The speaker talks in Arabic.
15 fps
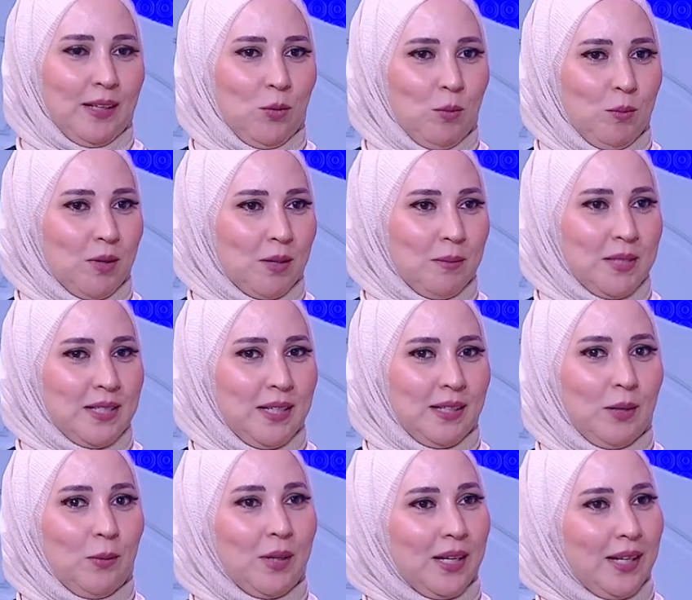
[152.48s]
اول مره مثلا
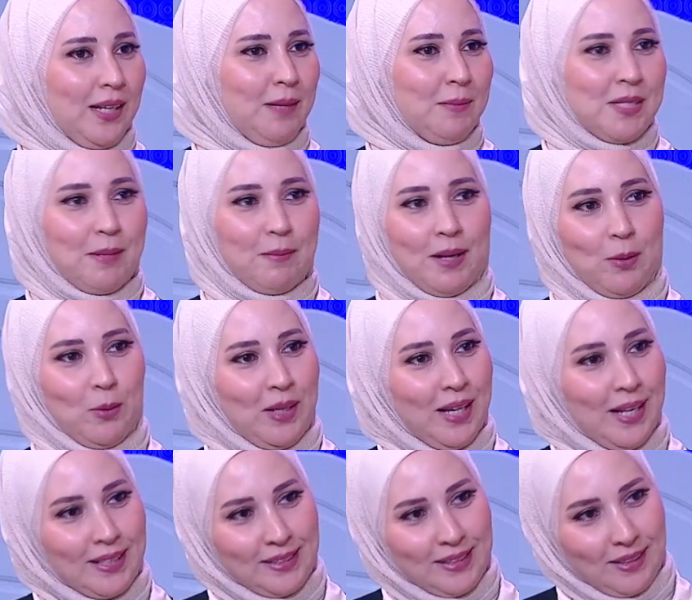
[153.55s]
لو جايه لي مثلا بالوان
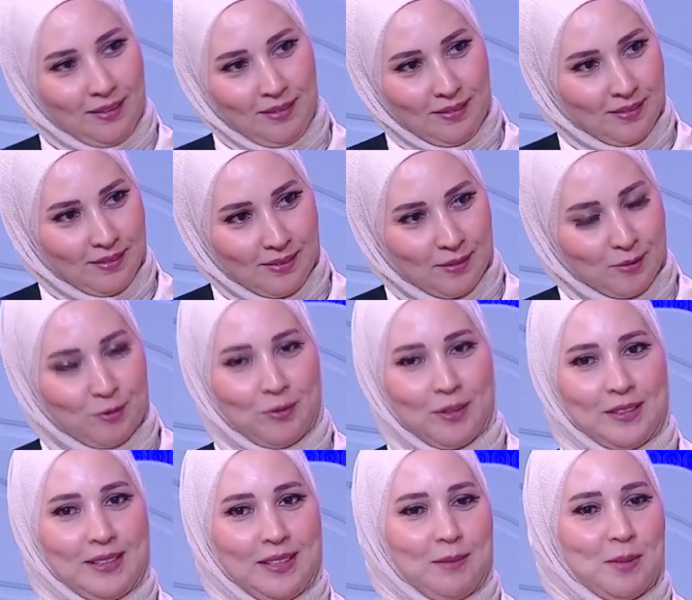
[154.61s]
هاديه
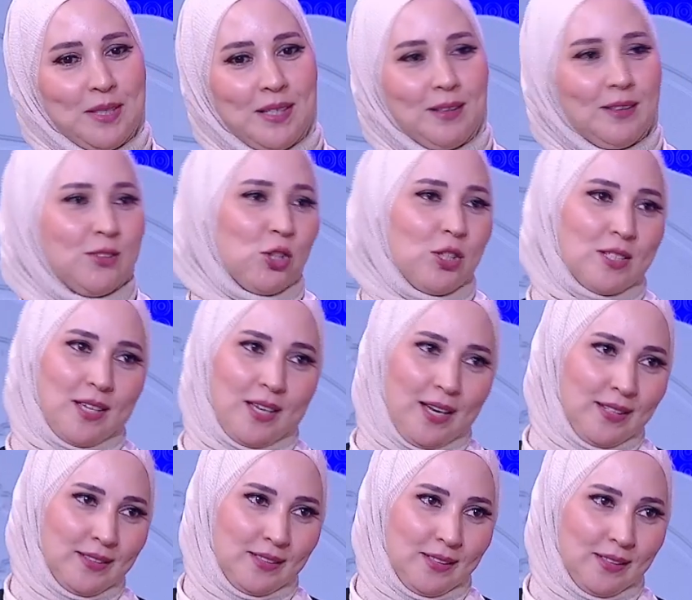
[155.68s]
فدي مثلا شخصيه
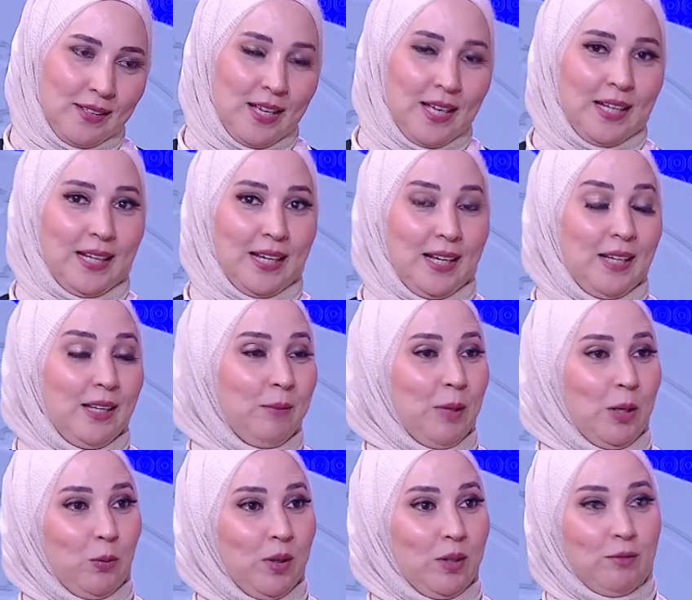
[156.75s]
هاديه جايالي
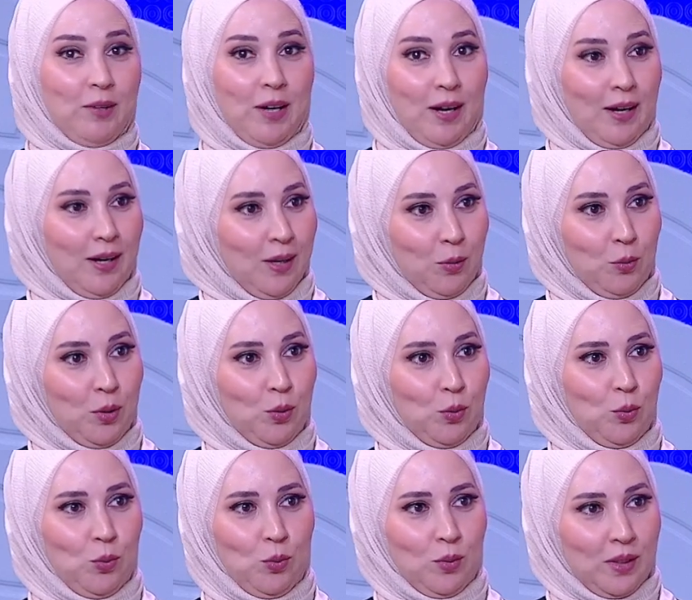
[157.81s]
بألوان فقعه قوي
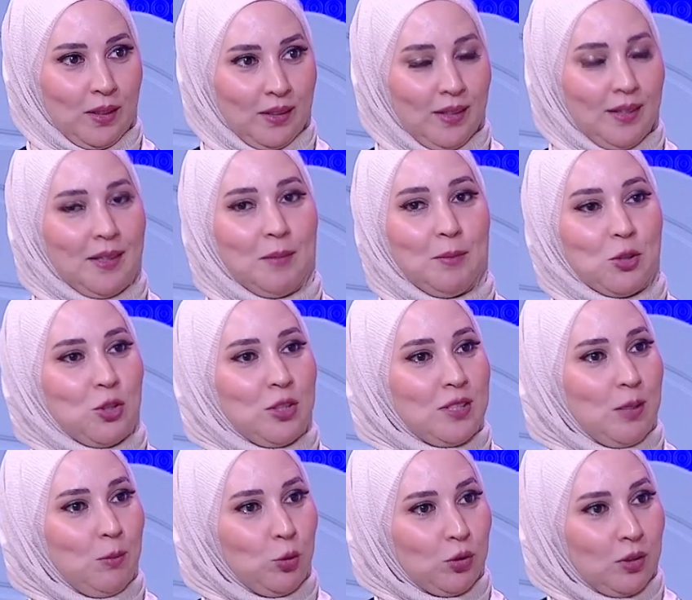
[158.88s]
وكده يبقى
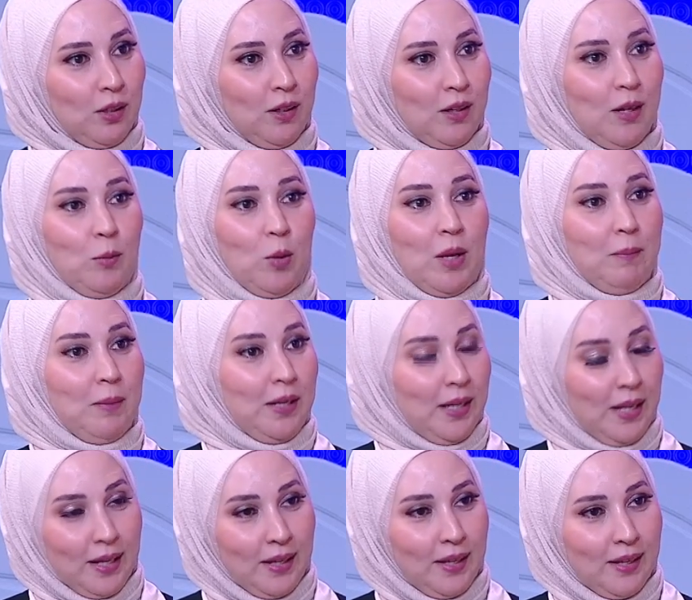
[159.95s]
شخصية منطلقة محبة
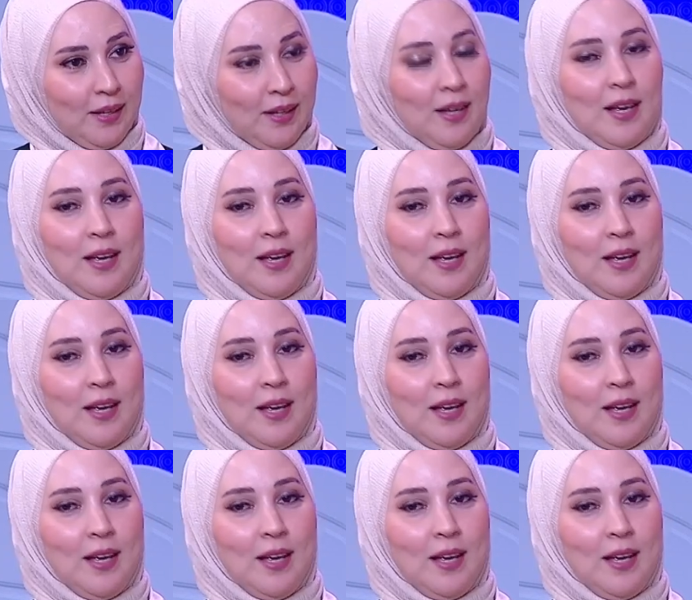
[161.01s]
للحياة